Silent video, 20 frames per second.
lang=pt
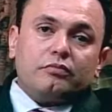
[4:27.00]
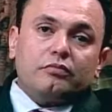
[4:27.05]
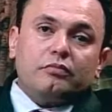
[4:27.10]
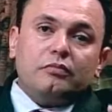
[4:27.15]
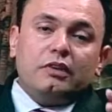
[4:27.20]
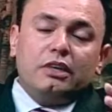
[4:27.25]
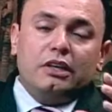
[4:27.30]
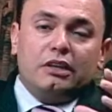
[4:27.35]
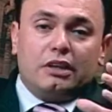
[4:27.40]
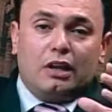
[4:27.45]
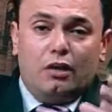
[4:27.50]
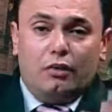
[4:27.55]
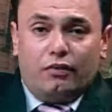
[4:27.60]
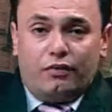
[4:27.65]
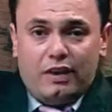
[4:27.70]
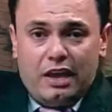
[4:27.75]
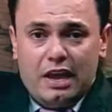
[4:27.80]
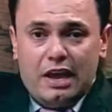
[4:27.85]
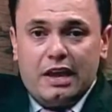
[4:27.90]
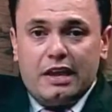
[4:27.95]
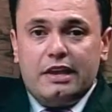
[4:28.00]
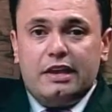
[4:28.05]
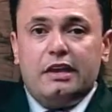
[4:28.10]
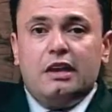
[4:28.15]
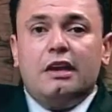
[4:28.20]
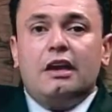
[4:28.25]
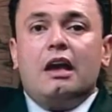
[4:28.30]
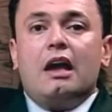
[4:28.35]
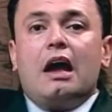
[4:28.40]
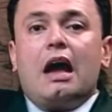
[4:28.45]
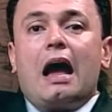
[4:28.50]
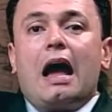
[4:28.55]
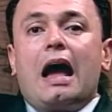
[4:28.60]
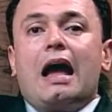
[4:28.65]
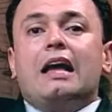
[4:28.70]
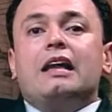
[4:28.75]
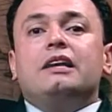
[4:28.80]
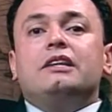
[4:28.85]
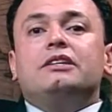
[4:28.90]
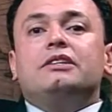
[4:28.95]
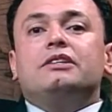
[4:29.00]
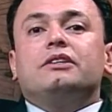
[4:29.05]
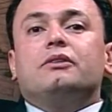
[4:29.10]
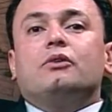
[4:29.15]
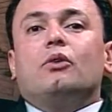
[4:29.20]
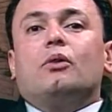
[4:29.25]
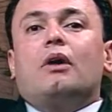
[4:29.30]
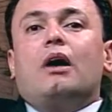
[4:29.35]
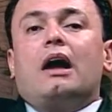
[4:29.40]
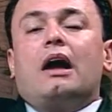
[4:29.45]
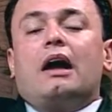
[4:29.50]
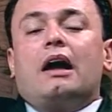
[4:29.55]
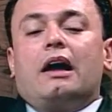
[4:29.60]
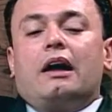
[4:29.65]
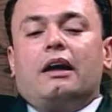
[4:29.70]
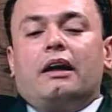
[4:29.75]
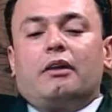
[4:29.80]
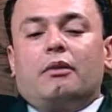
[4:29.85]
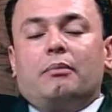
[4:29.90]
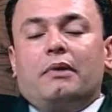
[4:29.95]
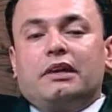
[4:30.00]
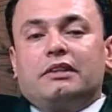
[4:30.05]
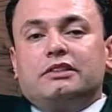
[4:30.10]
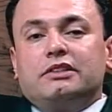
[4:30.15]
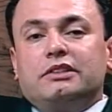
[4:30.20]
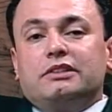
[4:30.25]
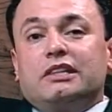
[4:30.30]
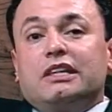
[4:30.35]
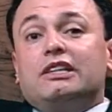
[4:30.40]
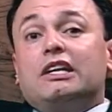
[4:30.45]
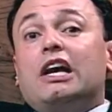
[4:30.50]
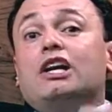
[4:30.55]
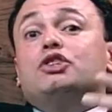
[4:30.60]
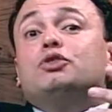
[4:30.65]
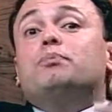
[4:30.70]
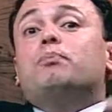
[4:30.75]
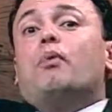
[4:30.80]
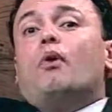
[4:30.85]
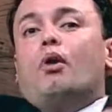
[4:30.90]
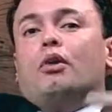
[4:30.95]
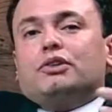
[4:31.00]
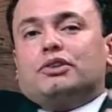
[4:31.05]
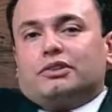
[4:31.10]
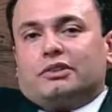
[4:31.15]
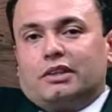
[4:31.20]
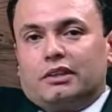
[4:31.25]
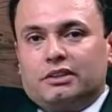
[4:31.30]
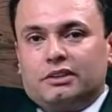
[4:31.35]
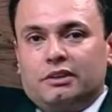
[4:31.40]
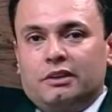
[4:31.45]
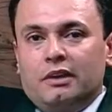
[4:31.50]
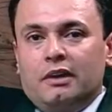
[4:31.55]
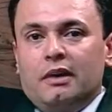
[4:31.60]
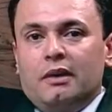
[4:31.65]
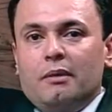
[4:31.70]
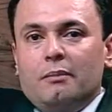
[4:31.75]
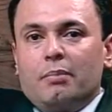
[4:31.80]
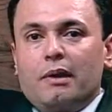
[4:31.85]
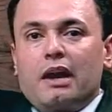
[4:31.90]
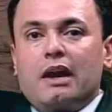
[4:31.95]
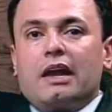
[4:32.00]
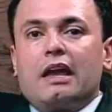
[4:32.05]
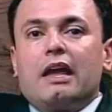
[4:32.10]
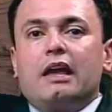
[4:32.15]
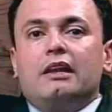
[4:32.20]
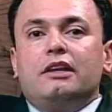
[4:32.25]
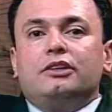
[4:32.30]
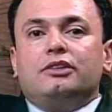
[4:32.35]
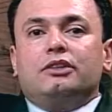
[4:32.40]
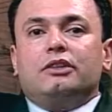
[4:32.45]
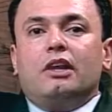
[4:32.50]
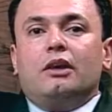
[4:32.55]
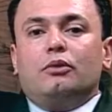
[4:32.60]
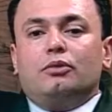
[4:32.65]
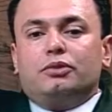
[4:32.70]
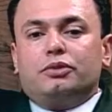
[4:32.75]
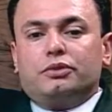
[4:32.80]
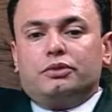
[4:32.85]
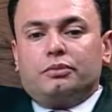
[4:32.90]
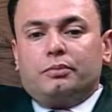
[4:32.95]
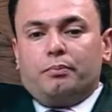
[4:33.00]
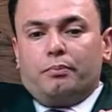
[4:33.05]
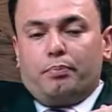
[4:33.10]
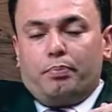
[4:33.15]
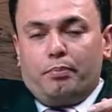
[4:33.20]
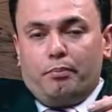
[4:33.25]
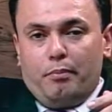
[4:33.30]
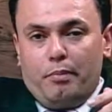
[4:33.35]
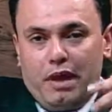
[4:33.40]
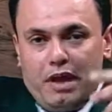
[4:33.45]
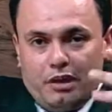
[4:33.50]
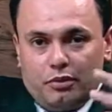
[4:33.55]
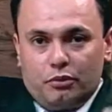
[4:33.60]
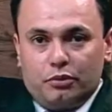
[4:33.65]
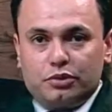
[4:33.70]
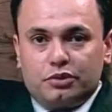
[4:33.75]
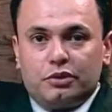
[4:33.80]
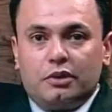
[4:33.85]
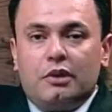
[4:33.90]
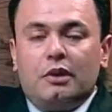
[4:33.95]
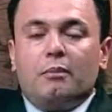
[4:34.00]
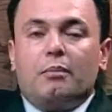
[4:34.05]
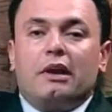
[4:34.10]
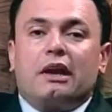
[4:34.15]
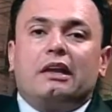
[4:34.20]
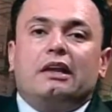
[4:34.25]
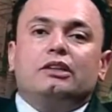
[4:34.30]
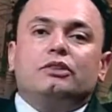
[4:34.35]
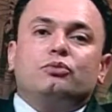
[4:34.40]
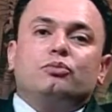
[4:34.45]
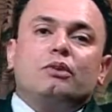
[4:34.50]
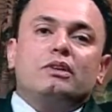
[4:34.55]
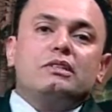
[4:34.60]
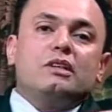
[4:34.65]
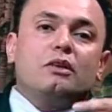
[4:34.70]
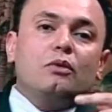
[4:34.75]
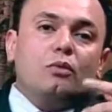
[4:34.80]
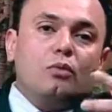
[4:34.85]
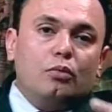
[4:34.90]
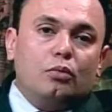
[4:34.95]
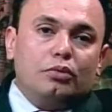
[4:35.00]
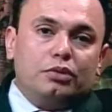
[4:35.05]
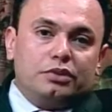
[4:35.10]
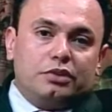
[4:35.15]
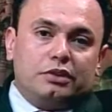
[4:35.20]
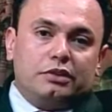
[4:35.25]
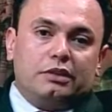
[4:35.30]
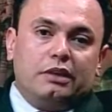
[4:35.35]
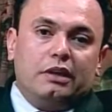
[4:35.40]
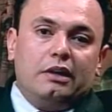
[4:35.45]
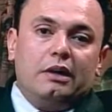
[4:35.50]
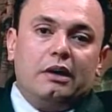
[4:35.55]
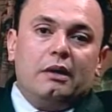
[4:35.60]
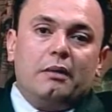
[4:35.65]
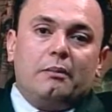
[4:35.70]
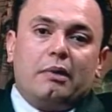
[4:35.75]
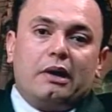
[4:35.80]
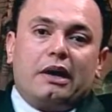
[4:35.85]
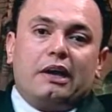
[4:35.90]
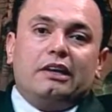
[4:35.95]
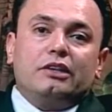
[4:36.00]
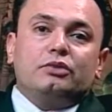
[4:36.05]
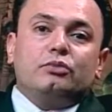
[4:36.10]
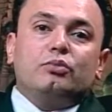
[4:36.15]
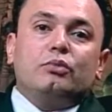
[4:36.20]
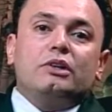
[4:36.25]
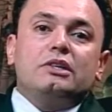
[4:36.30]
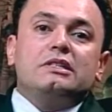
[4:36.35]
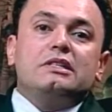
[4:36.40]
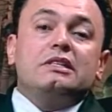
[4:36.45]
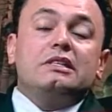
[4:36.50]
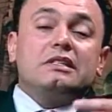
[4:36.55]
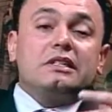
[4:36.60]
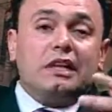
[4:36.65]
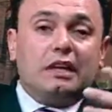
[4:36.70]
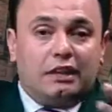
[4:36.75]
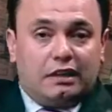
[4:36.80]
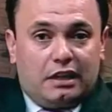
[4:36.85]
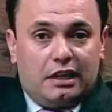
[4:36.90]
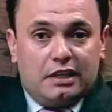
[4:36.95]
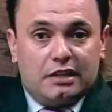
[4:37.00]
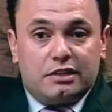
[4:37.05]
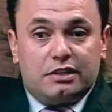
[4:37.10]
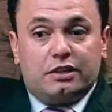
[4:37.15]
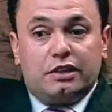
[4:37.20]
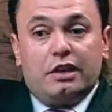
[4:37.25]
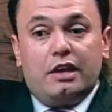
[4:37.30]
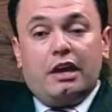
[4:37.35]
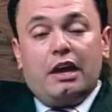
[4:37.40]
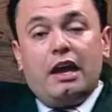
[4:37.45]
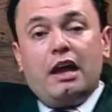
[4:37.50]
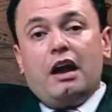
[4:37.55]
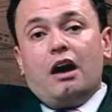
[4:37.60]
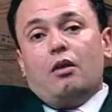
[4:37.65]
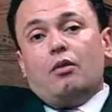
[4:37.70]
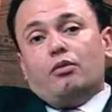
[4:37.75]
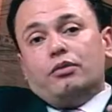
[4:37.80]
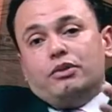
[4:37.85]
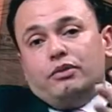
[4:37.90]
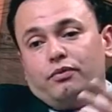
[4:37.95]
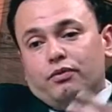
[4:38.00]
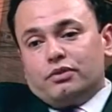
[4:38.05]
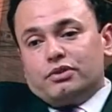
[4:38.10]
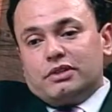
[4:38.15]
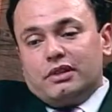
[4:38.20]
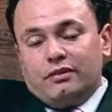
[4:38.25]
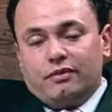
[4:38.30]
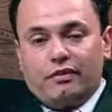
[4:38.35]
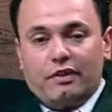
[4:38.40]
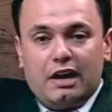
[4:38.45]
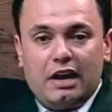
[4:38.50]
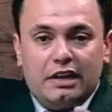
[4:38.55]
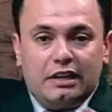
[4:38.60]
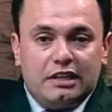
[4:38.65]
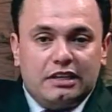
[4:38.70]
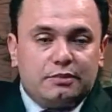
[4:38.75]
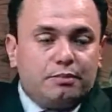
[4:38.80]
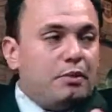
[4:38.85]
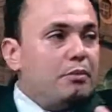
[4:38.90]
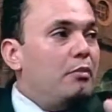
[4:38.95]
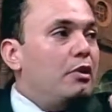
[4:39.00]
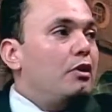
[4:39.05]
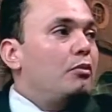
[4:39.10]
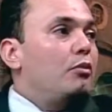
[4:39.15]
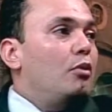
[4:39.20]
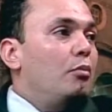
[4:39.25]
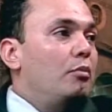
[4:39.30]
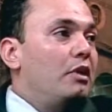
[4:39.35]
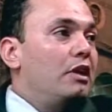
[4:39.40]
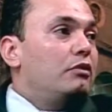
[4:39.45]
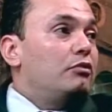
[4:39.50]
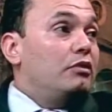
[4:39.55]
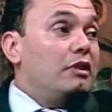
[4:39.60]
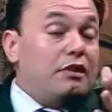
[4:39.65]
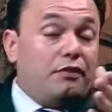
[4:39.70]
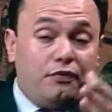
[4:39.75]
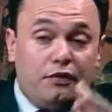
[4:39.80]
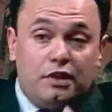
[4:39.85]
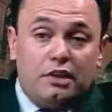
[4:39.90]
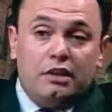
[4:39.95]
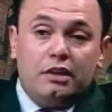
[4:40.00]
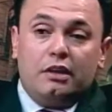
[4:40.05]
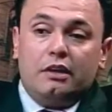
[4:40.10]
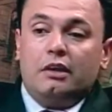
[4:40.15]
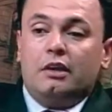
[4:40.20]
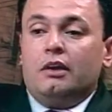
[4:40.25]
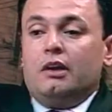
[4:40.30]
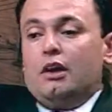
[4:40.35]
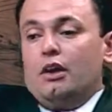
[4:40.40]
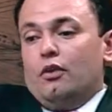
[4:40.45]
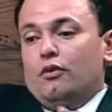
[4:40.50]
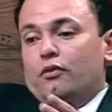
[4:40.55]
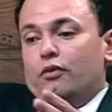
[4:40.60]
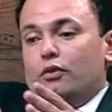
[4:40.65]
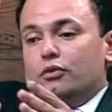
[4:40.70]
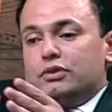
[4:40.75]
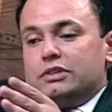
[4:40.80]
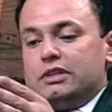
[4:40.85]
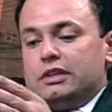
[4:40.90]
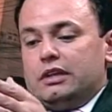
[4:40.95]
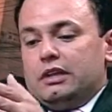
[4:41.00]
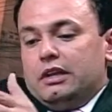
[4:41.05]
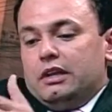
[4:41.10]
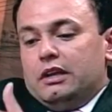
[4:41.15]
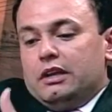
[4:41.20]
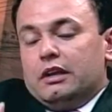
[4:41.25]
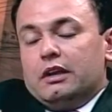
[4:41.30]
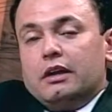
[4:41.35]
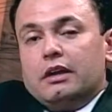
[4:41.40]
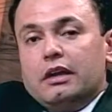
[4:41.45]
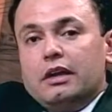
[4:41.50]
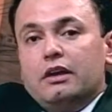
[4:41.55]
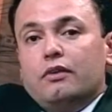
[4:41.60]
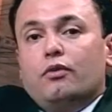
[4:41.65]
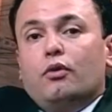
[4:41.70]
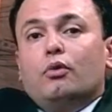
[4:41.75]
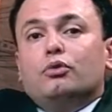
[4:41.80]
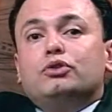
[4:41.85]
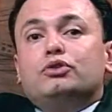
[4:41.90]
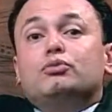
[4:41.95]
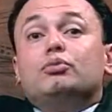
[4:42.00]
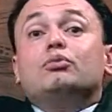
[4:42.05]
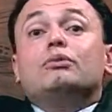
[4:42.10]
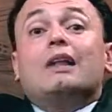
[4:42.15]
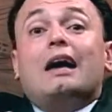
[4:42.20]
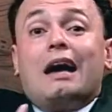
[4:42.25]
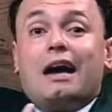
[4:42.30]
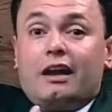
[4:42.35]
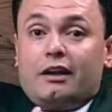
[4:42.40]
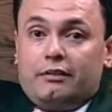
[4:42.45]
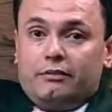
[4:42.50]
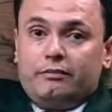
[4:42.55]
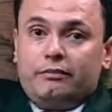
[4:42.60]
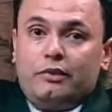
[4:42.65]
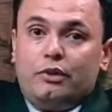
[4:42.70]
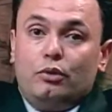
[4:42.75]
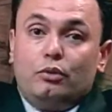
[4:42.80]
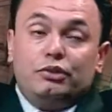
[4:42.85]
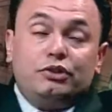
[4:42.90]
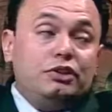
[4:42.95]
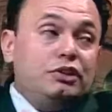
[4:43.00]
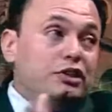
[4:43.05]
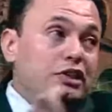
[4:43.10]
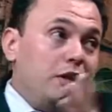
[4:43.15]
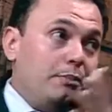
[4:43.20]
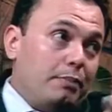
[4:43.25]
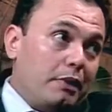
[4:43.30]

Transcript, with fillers: Então vem aí as, a, a, como é que se diz, as respostas para aqueles teus medos, para aquelas tuas angústias, né? para aquelas tuas incertezas. É aonde você vai, nesse primeiro momento, definir. Eu vou seguir e vou estudar. E hoje em dia, para